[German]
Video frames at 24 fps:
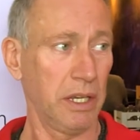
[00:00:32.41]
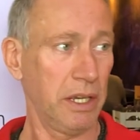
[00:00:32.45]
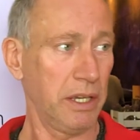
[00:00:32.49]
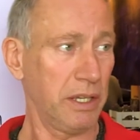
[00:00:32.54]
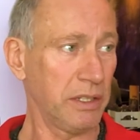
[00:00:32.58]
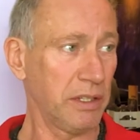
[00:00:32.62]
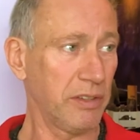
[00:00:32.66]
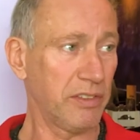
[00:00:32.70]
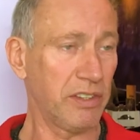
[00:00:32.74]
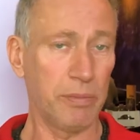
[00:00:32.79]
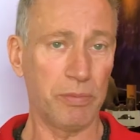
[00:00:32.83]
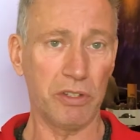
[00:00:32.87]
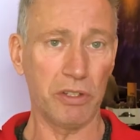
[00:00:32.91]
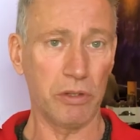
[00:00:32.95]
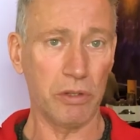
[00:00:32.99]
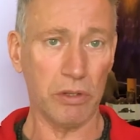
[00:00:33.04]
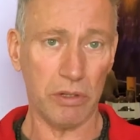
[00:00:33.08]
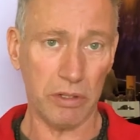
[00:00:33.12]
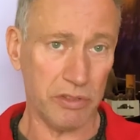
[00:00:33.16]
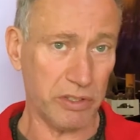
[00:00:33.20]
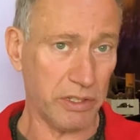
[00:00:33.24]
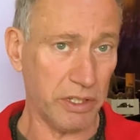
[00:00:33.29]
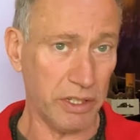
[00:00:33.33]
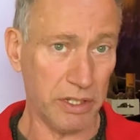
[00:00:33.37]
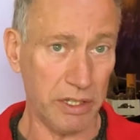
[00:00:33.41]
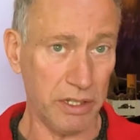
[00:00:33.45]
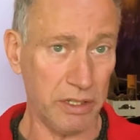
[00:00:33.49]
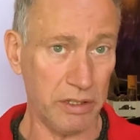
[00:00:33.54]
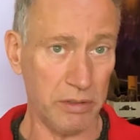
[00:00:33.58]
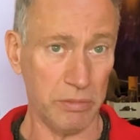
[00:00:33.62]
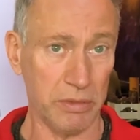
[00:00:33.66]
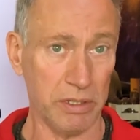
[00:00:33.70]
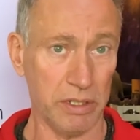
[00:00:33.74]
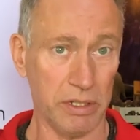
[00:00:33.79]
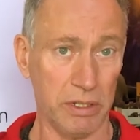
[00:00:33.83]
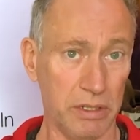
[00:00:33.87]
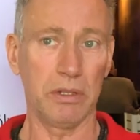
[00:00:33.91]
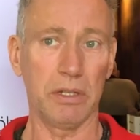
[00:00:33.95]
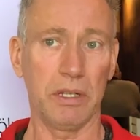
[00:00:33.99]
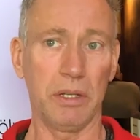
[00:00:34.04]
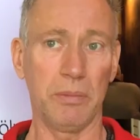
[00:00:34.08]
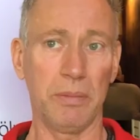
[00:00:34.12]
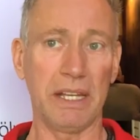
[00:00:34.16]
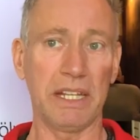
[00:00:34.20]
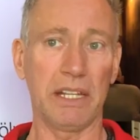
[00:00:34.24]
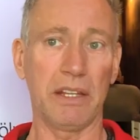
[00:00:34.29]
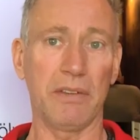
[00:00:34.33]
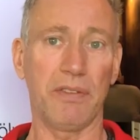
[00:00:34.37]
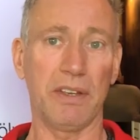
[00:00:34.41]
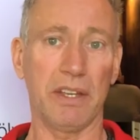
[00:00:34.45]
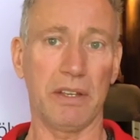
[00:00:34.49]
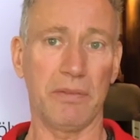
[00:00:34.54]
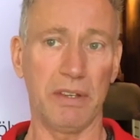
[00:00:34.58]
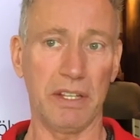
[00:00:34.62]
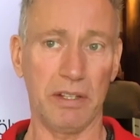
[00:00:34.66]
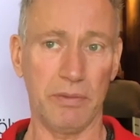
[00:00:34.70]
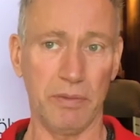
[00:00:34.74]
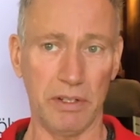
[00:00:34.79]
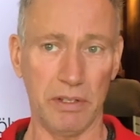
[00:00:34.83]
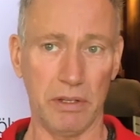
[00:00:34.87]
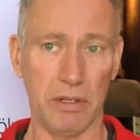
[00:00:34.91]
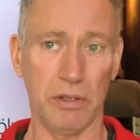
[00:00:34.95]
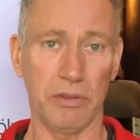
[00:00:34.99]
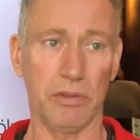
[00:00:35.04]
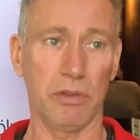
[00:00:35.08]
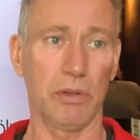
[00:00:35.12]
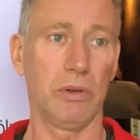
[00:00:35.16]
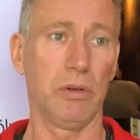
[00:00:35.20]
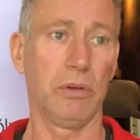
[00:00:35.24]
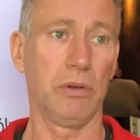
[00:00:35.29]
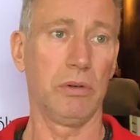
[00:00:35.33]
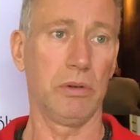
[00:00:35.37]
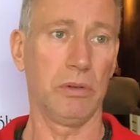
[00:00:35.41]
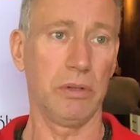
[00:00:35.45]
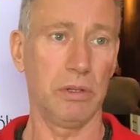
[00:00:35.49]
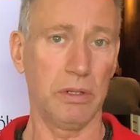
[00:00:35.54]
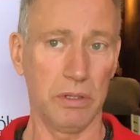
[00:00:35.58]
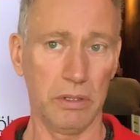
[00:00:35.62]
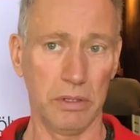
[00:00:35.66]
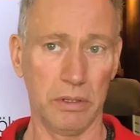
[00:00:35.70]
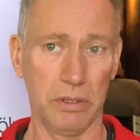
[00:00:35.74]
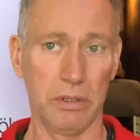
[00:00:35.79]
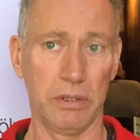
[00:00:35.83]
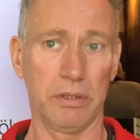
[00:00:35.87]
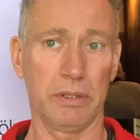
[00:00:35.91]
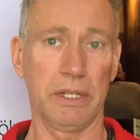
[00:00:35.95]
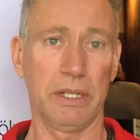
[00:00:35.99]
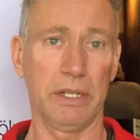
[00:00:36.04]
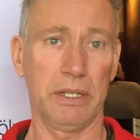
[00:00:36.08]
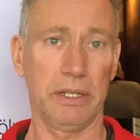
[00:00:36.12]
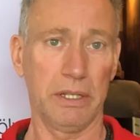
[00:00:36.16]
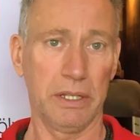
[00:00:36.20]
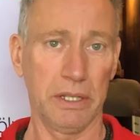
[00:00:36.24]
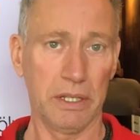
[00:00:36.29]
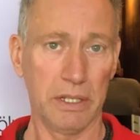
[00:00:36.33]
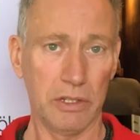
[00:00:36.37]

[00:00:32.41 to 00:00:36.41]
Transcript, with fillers: Und 17-jährige Kind, mir, ne? Im Endeffekt weht wieder so, äh, ne?